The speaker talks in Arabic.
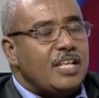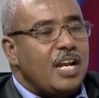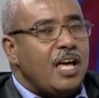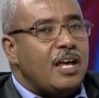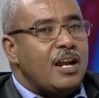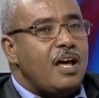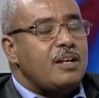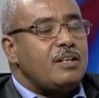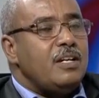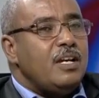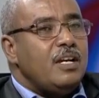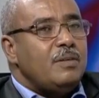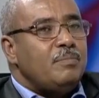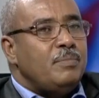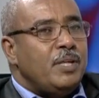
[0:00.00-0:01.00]
القرار
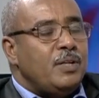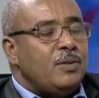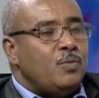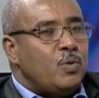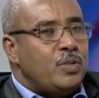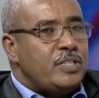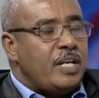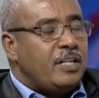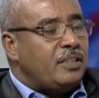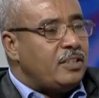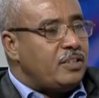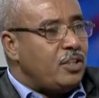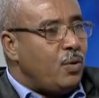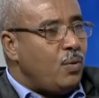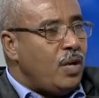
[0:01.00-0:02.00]
من وزارة
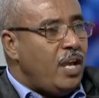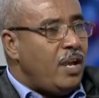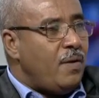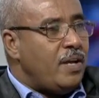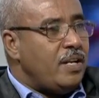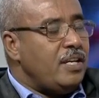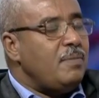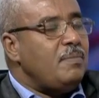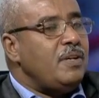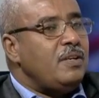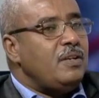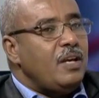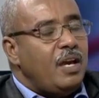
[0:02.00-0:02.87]
الثروة الحيوانية